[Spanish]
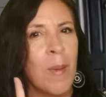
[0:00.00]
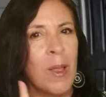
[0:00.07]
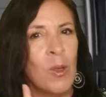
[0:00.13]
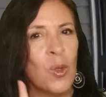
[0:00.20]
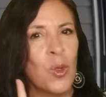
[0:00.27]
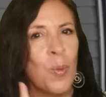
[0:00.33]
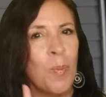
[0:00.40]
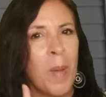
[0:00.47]

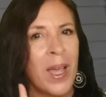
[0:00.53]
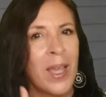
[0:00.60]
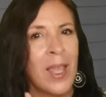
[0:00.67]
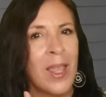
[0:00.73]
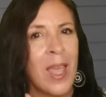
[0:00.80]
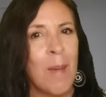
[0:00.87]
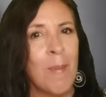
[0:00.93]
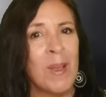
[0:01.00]
llevándose un
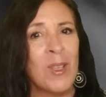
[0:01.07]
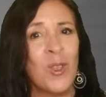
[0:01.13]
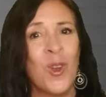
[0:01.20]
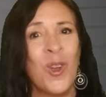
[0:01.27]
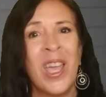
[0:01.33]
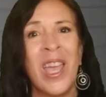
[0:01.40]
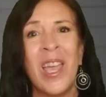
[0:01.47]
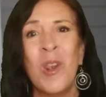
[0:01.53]
paquete de
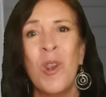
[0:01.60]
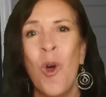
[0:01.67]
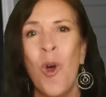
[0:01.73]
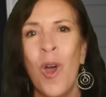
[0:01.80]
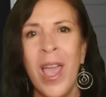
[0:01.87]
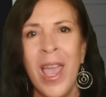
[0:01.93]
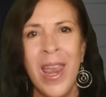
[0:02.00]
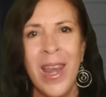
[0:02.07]
Amazon que
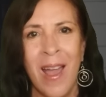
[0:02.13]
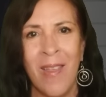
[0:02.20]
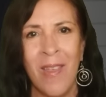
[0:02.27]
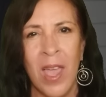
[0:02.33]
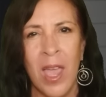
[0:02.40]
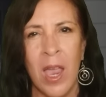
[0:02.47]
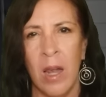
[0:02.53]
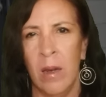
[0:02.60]
no era de